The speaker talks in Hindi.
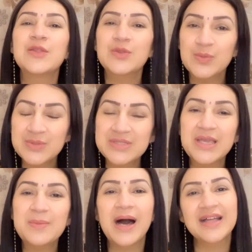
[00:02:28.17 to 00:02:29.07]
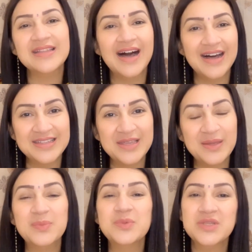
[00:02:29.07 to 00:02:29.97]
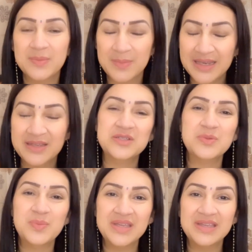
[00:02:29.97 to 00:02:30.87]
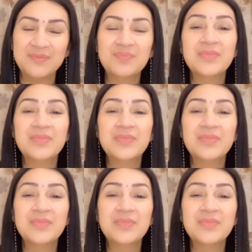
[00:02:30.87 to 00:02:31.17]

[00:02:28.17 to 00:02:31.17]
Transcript: तो उसके बाद आती है पूजा माँ लक्ष्मी की